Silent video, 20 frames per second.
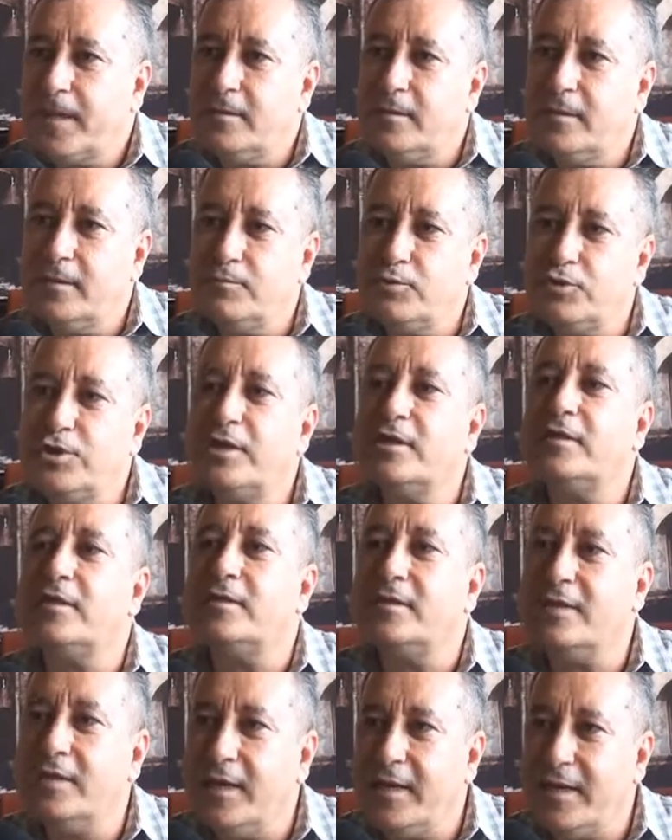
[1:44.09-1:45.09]
e, bu
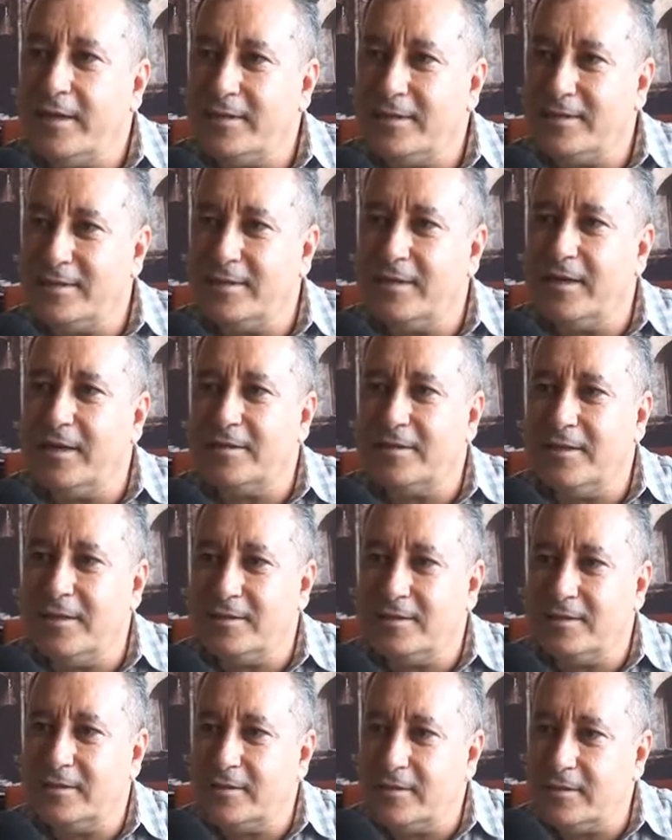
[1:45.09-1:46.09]
şekilde dillendirdiği,
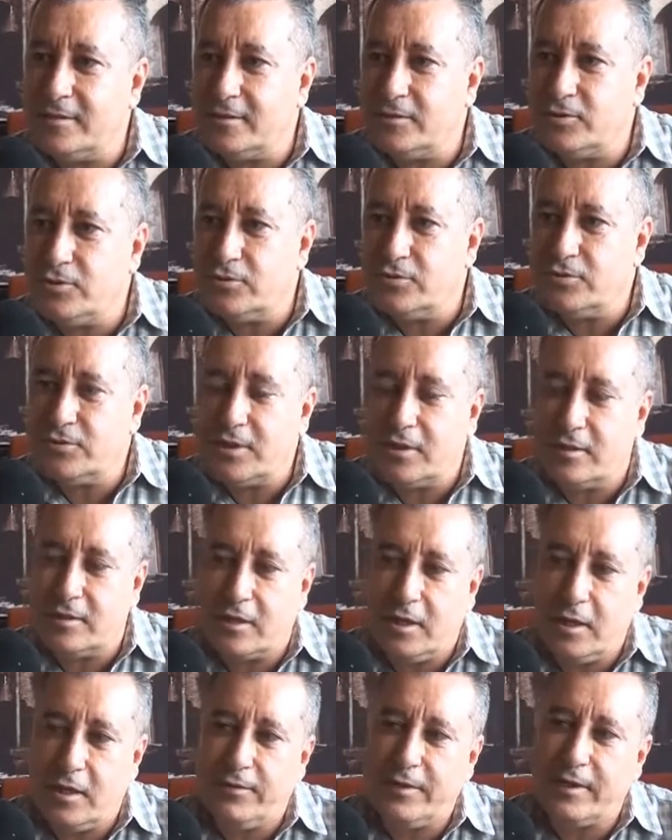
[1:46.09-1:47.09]
adlandırdığı, çok güzel
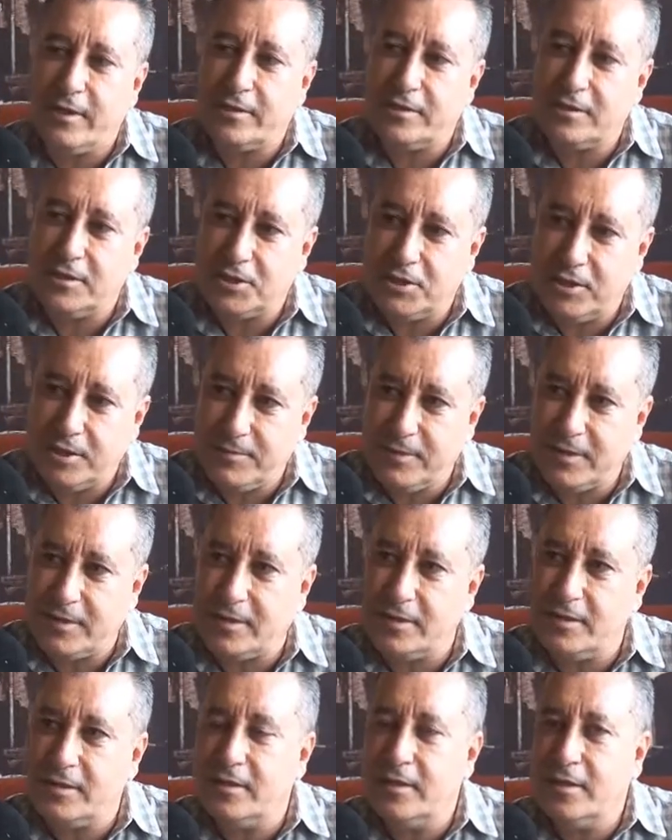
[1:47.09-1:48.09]
kahvelerin
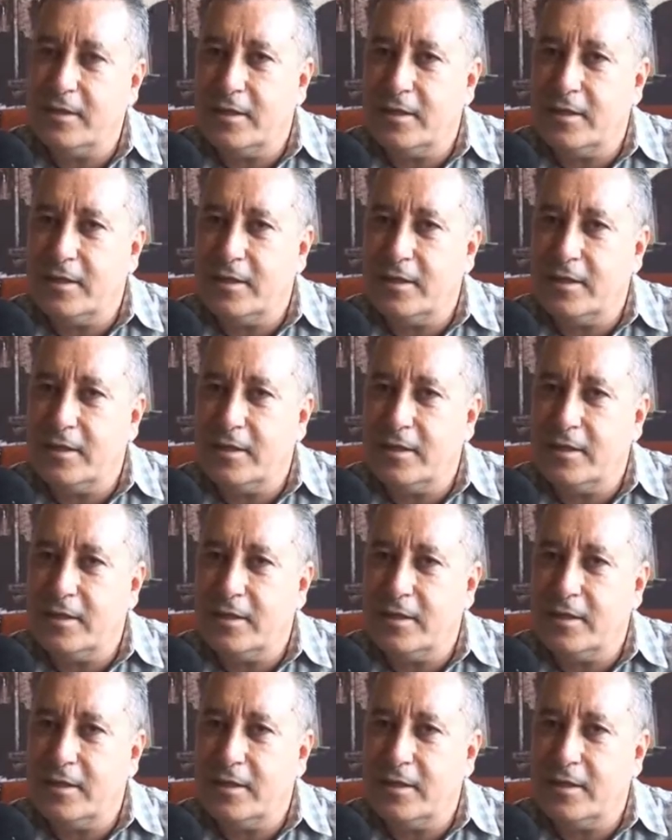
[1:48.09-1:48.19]
içilebildiği,